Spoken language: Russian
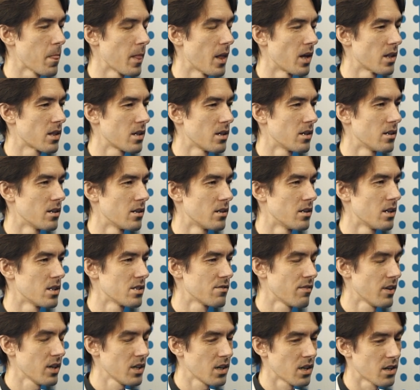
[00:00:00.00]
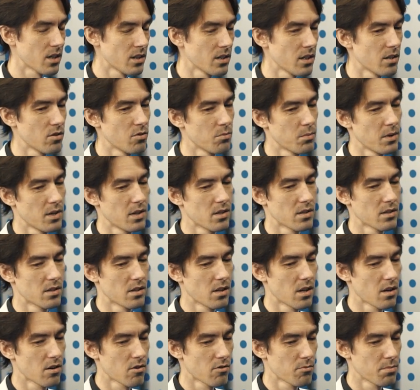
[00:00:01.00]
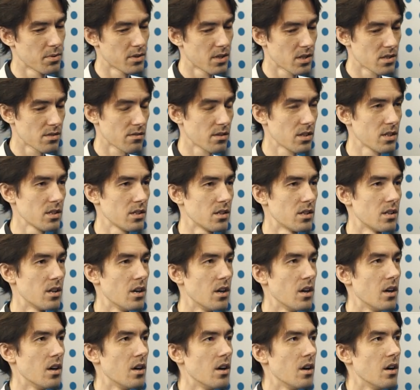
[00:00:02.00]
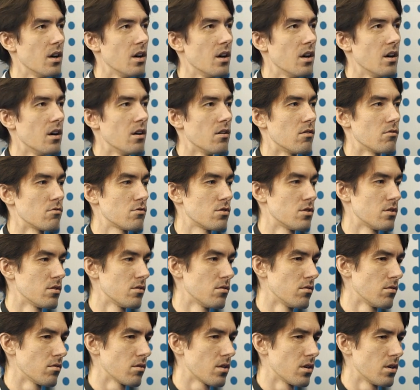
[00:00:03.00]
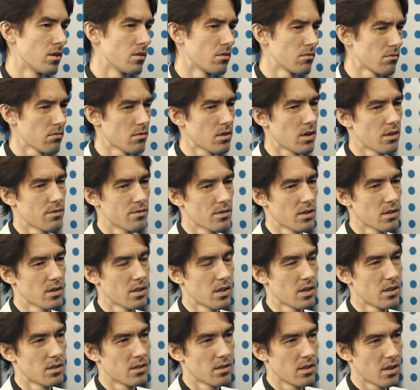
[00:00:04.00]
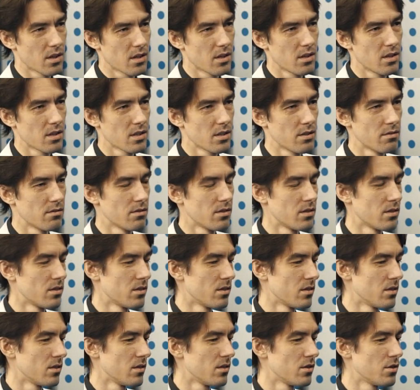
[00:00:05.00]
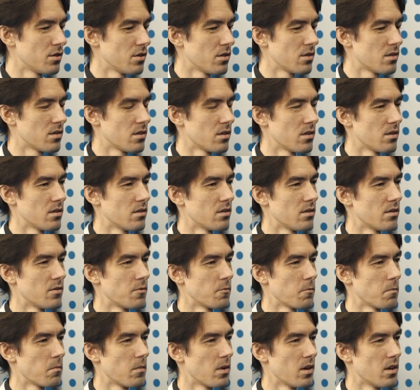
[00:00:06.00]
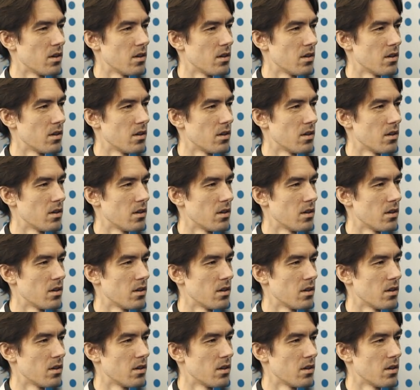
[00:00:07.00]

э, это название, когда думали для группы названия, очень долго, ну, как всегда, для коллектива ищется э,